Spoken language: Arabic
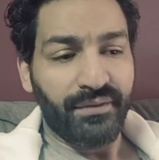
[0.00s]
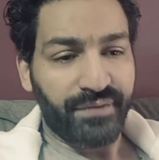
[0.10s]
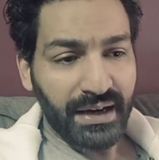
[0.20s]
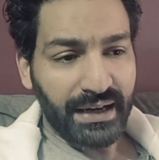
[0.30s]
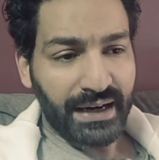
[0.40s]

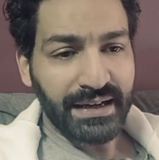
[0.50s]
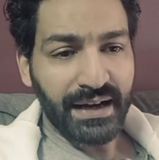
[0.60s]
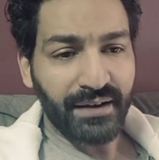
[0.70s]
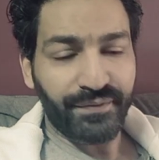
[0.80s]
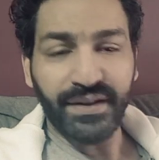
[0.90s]

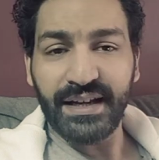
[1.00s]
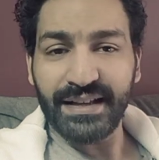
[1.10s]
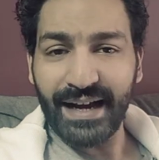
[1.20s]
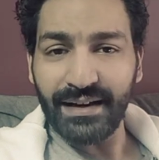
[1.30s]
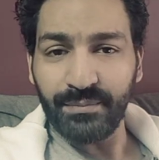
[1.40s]
فالحقيقه في
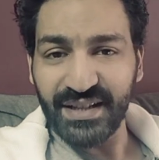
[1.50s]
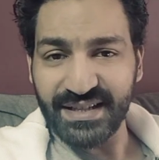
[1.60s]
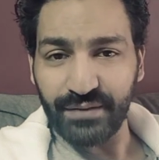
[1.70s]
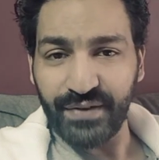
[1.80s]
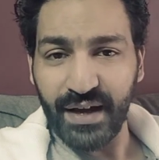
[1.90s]
كده علامتين
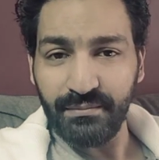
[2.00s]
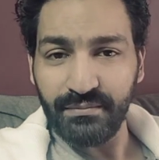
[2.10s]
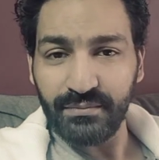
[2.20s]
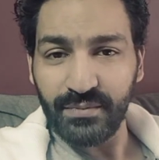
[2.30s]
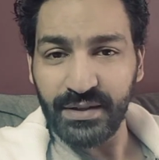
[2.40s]
استفهام
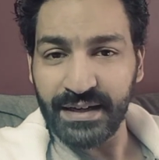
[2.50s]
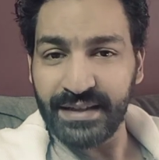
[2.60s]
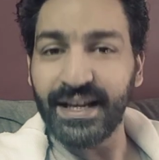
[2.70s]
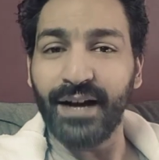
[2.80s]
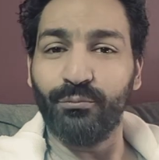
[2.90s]
يا
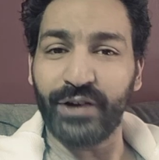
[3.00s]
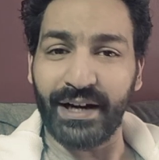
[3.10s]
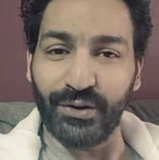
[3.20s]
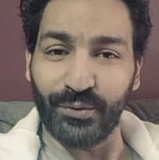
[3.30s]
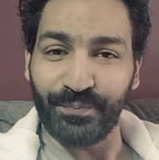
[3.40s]
ريت تجاوبوني
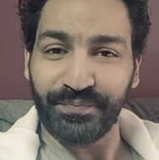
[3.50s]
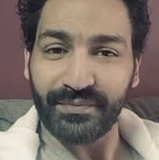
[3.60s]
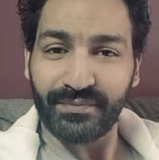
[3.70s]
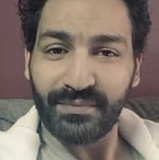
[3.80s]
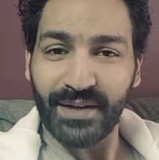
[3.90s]
عليهم
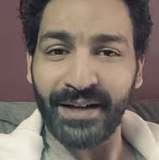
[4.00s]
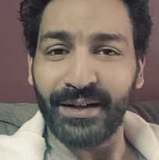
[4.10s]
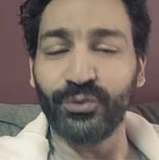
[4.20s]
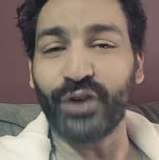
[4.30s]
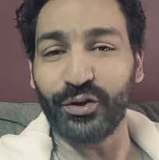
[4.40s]

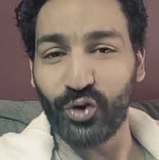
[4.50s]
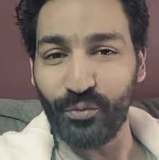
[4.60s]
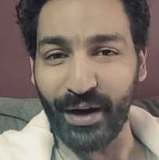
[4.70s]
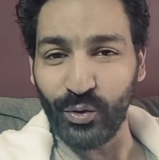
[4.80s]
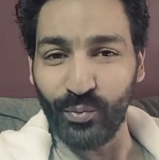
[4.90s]
لو انتوا
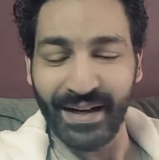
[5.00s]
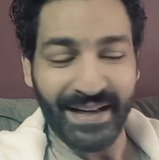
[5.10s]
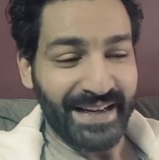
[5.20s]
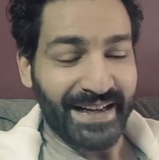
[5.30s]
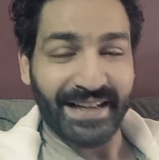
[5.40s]
عندكم معلومه
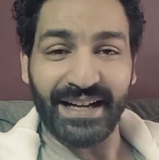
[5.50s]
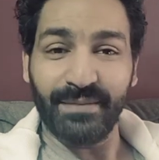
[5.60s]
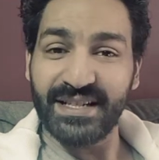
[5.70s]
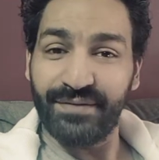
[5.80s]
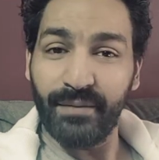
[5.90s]
العلامه
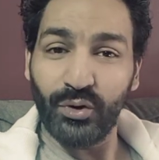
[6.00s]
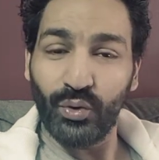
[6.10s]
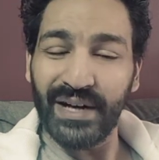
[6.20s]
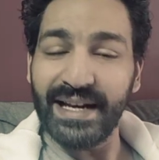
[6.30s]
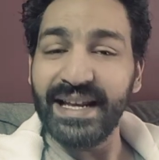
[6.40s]
الاستفهام
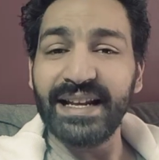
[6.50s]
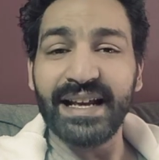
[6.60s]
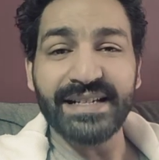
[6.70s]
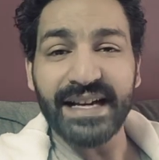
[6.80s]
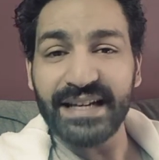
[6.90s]
الاولى ليه
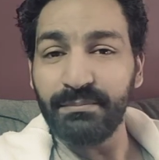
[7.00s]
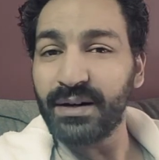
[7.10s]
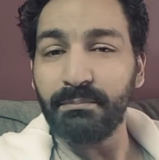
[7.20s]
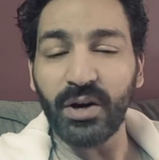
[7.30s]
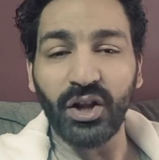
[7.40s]
الجزائريين
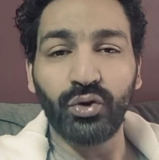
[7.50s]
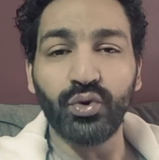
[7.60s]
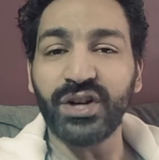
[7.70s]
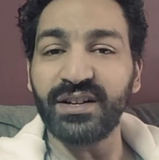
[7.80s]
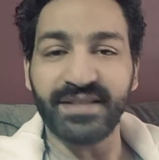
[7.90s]
ما
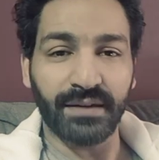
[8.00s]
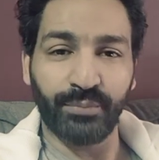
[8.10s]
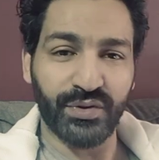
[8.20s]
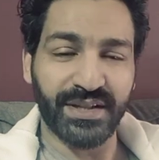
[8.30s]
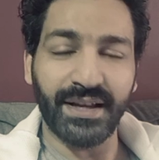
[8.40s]
ردوش خالص على
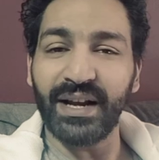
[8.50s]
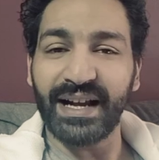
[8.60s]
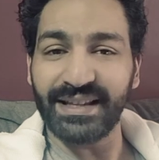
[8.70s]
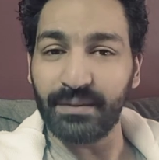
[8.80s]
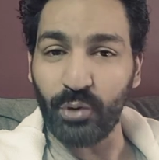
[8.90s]
البوست ده ولا
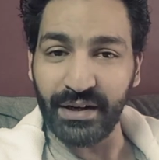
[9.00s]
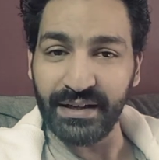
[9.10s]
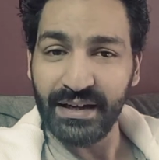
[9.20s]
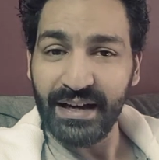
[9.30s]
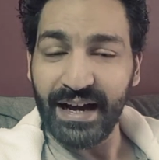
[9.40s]
كتبوا
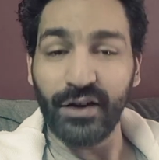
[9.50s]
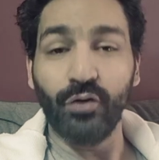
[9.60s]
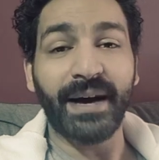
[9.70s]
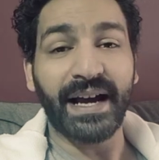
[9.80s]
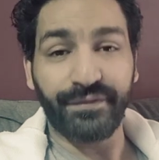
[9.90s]
عليه هل
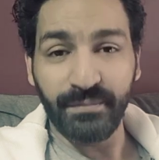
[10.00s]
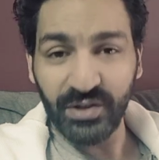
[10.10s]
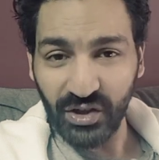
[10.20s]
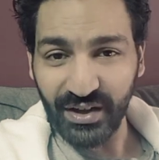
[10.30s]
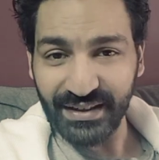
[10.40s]
هم خايفين
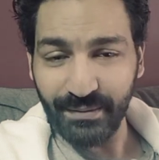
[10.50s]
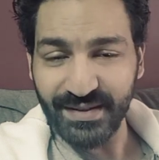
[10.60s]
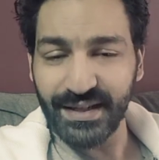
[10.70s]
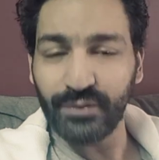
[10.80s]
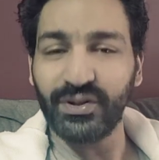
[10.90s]
من الراجل ده
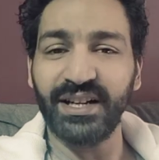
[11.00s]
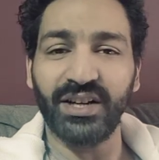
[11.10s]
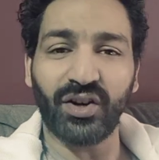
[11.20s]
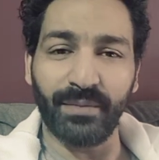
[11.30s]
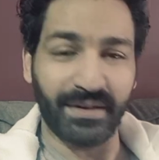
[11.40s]
مثلا او ده ليه
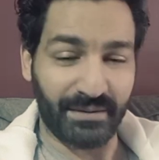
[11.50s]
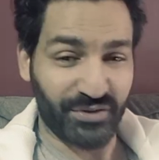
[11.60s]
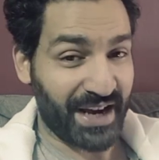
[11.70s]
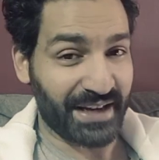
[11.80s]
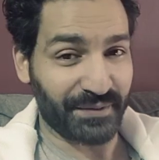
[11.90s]
علاقه بيه يعني
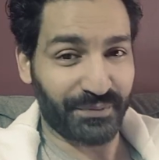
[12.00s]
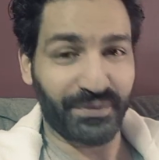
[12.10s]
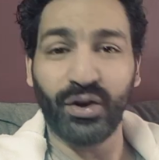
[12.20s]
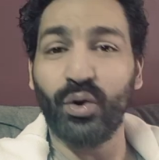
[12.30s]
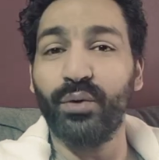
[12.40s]
مش عارف
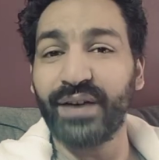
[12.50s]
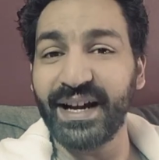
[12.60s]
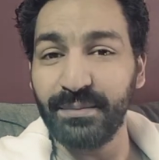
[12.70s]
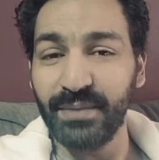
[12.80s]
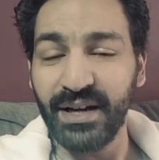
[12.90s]
في خوف
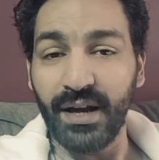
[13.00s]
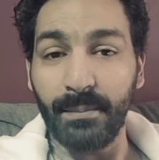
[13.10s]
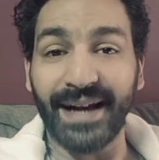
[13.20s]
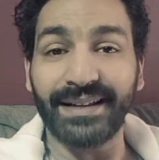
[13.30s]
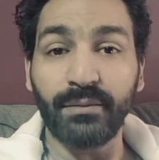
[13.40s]
غريب
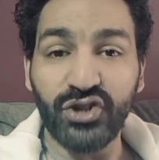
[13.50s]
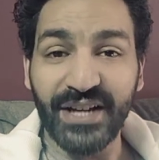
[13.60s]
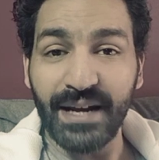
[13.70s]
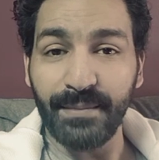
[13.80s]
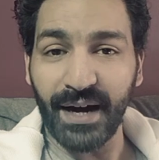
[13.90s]
ما كتبوش
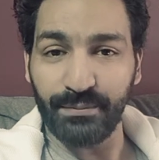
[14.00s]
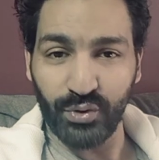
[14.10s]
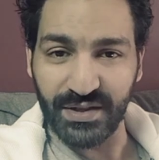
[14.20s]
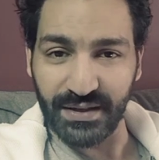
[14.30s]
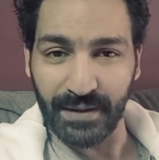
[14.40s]
كلمه على
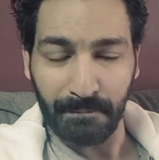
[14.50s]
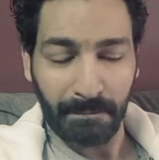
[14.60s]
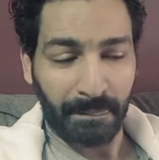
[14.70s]
البوست ده